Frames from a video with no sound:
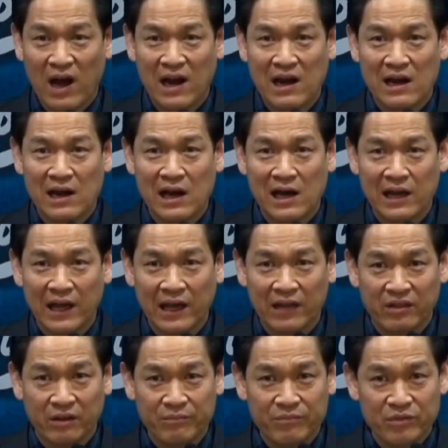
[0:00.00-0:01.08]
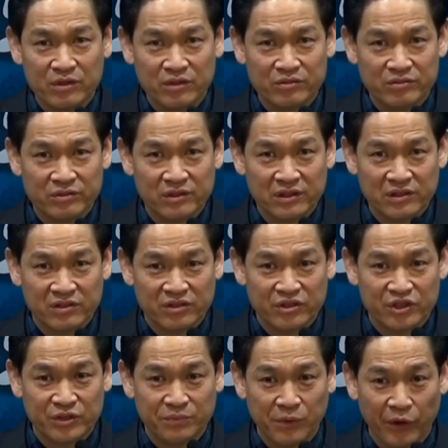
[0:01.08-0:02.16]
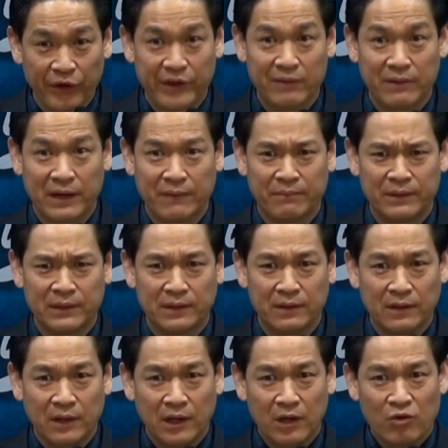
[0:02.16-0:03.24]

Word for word: 환란에 넘겨줄 것이며 이렇게 말합니다.